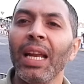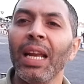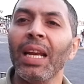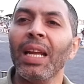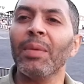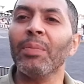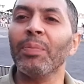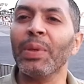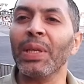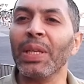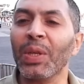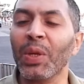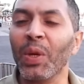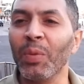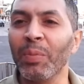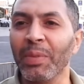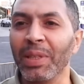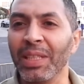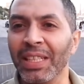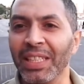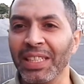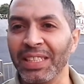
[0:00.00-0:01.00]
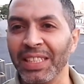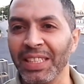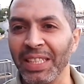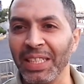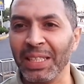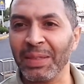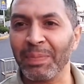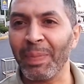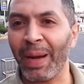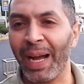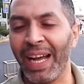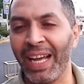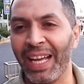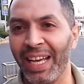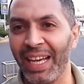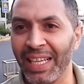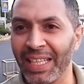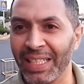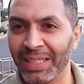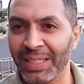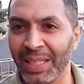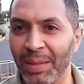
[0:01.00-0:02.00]
اهلا بيكم من جديد مع
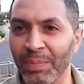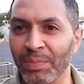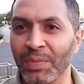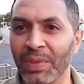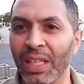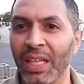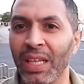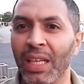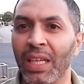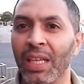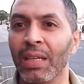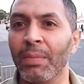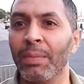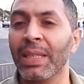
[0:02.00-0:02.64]
هيثم آه،